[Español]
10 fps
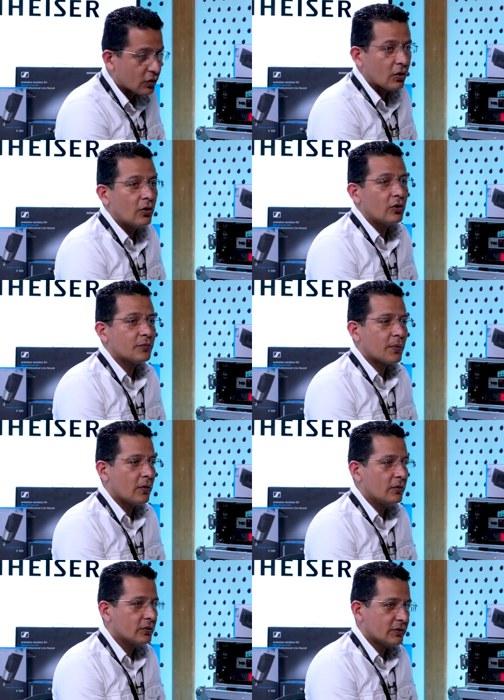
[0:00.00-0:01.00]
todos los
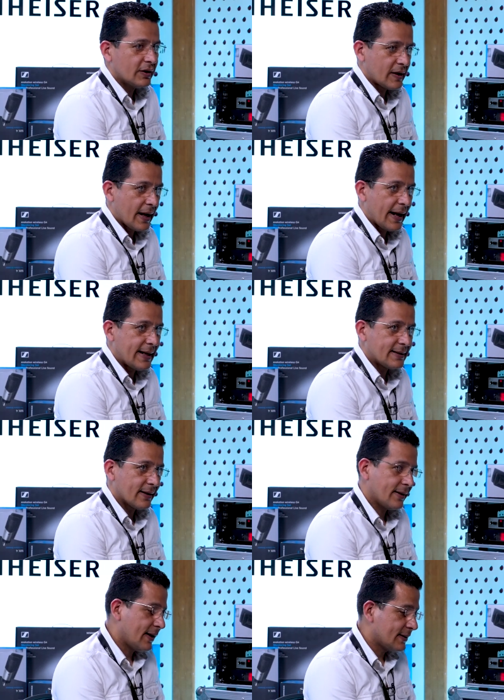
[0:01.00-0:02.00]
productos de
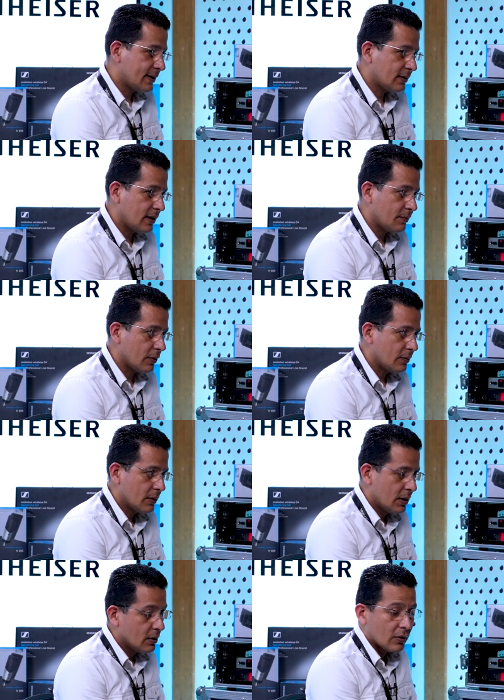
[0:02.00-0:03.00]
Sennheiser de este tipo,
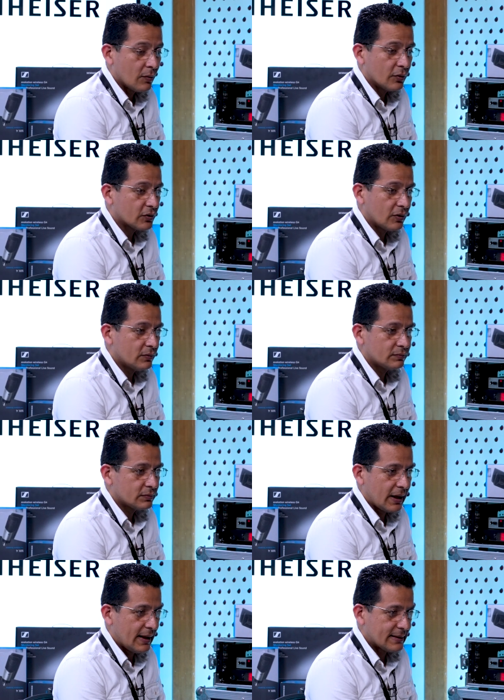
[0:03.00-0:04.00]
como
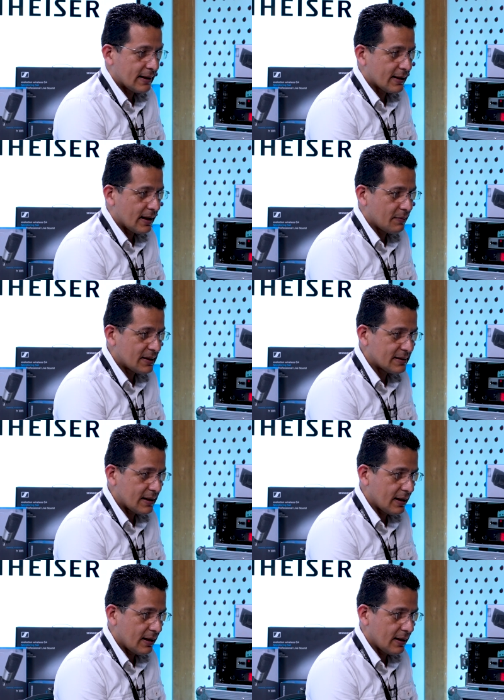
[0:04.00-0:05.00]
son el
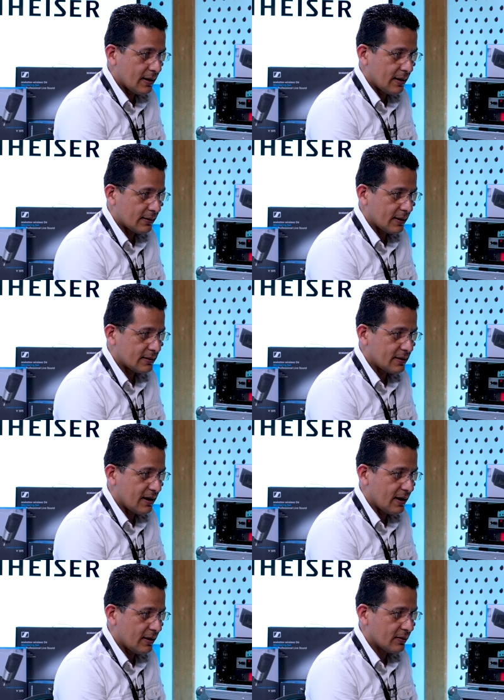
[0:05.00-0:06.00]
SKM100, el
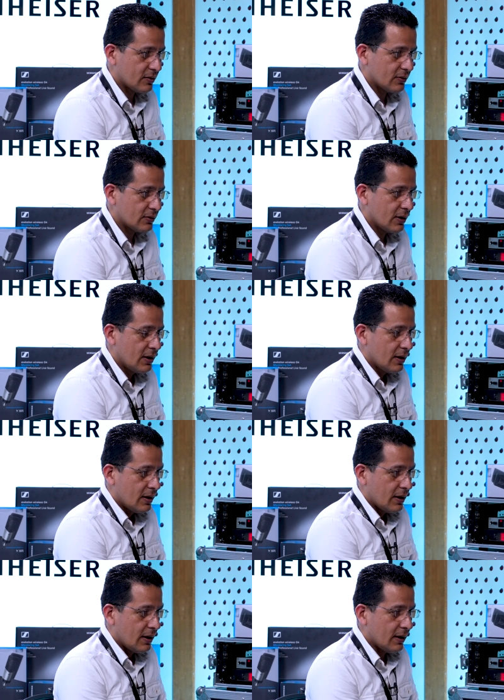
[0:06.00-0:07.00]
300,
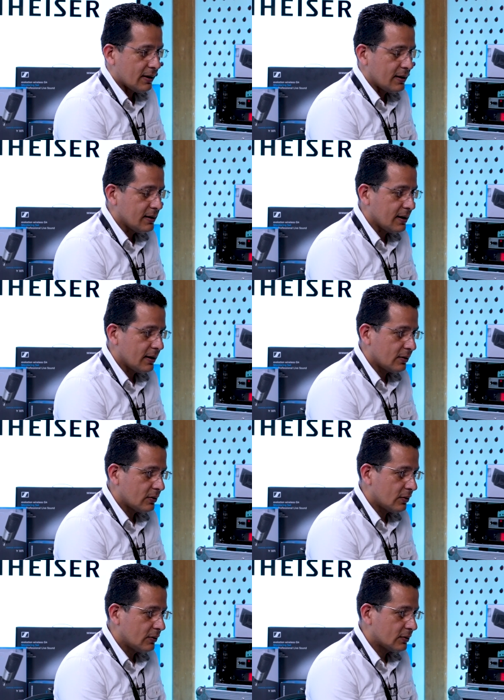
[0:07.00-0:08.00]
el
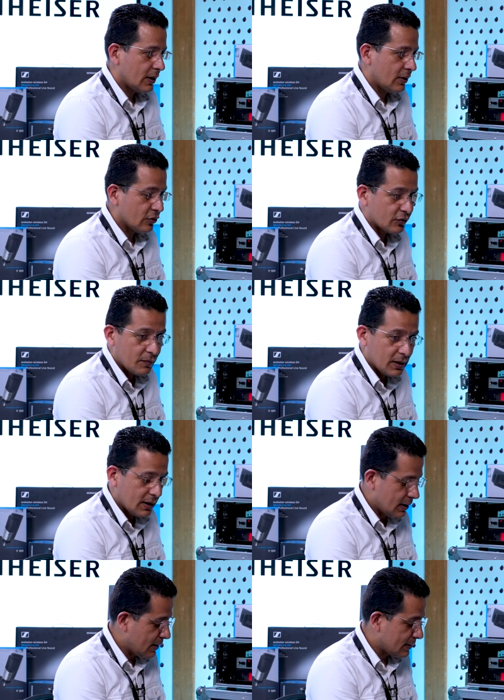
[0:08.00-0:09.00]
500, el
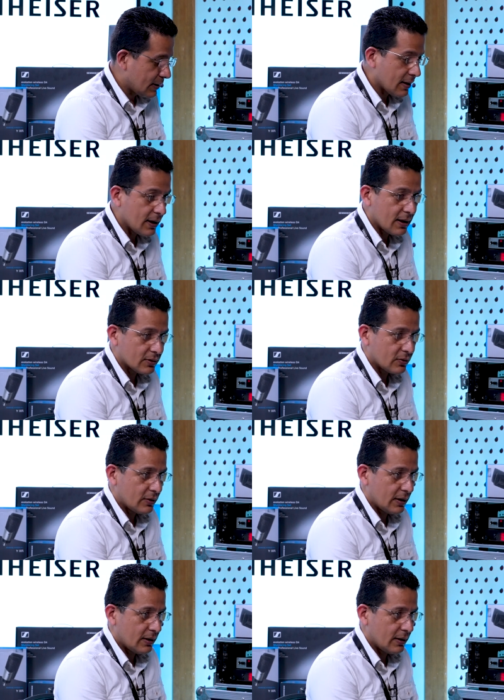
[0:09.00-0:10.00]
2000 en este
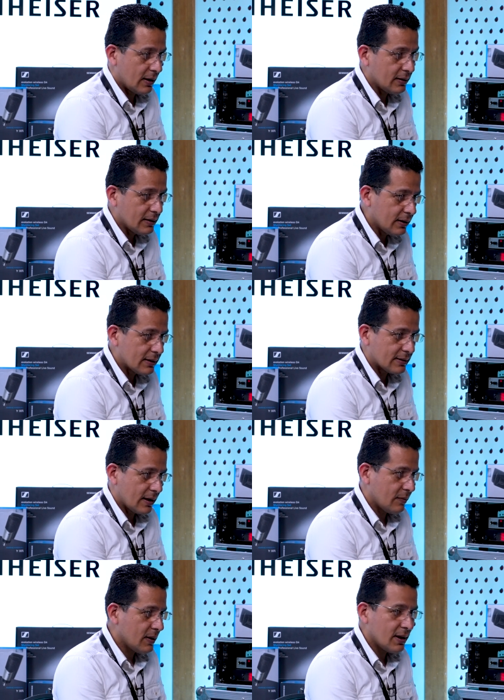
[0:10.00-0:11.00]
caso, el, Digital
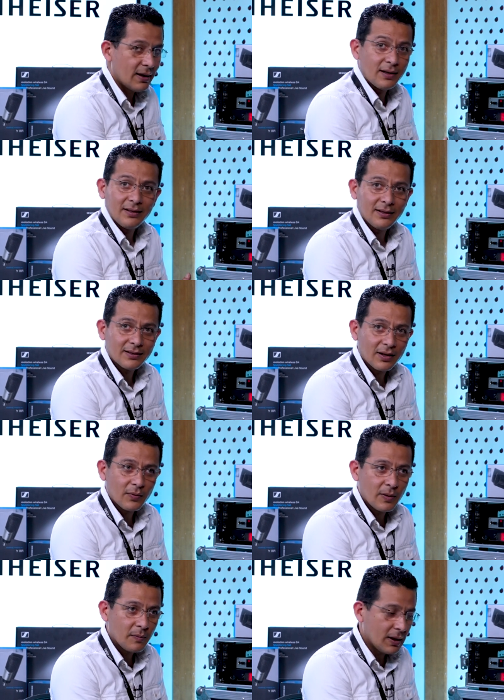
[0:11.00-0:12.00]
6000, el Digital
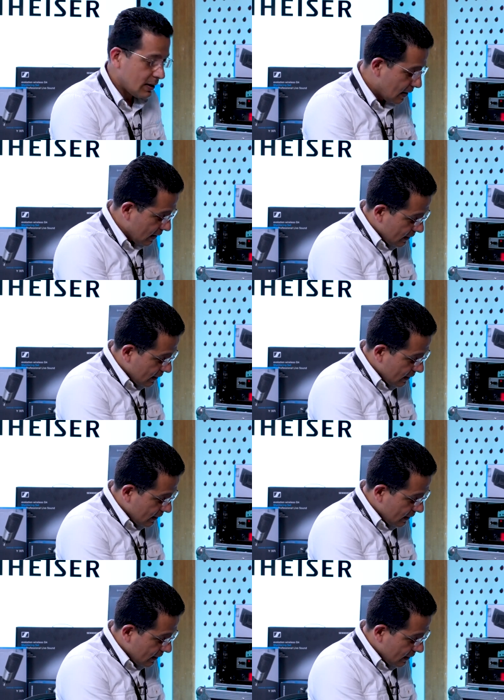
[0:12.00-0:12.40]
9000,